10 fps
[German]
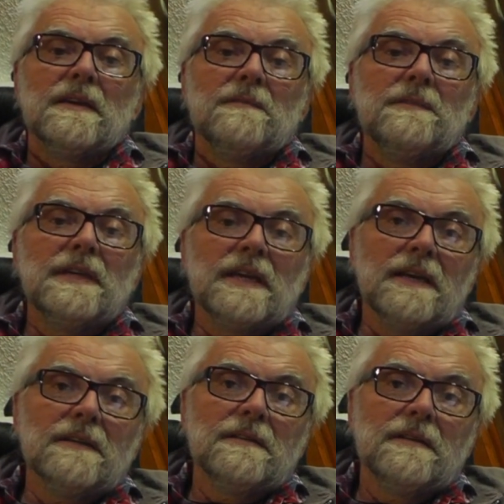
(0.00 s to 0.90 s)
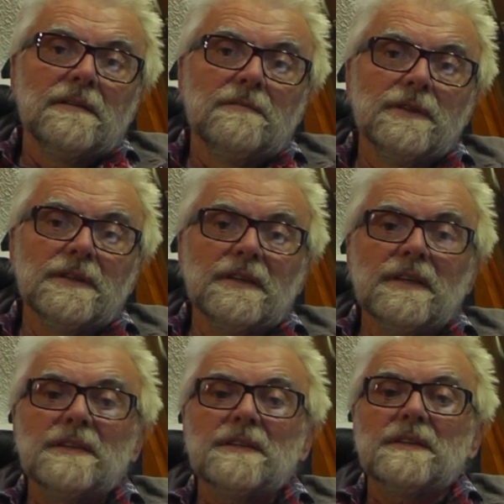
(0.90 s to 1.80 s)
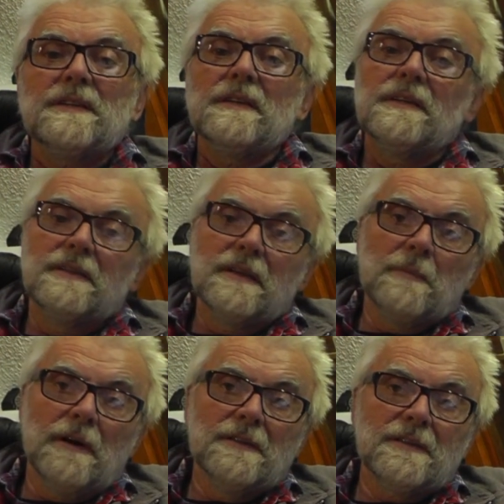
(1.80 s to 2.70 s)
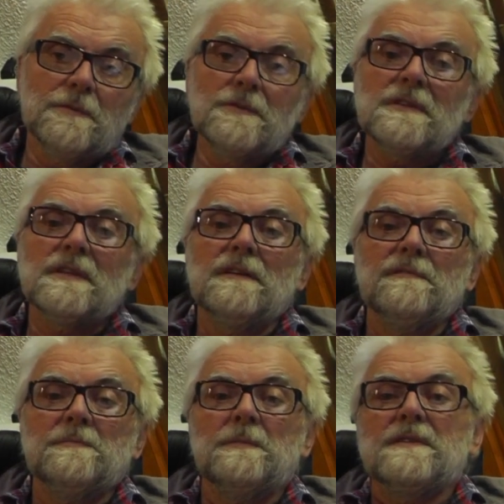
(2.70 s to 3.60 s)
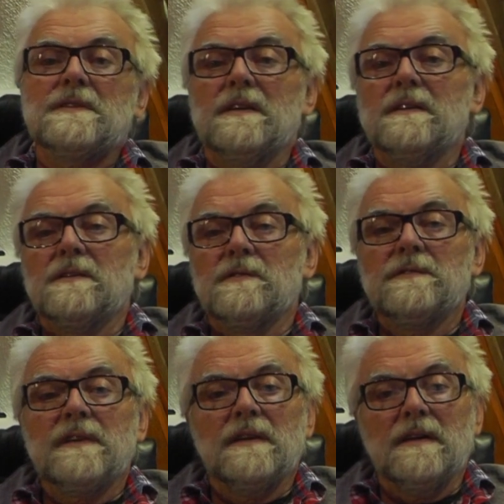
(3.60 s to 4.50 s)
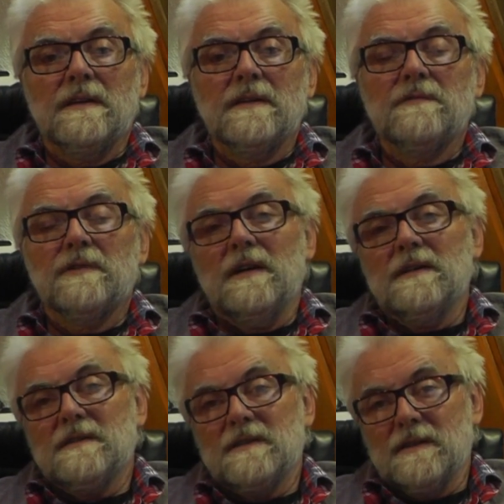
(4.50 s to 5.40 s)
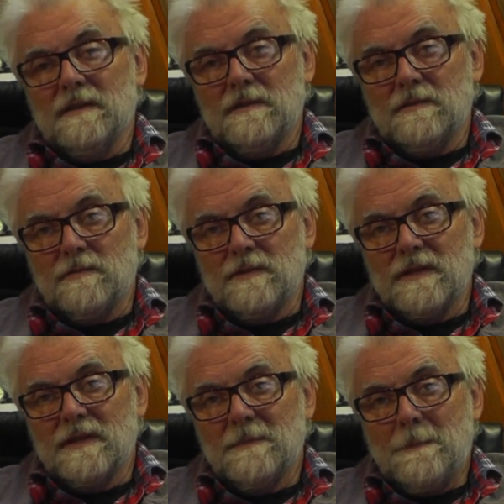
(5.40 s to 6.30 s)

Wie gern würde ich dem alten Gustav bei seinen Tüfteleien vor 80 Jahren zusehen.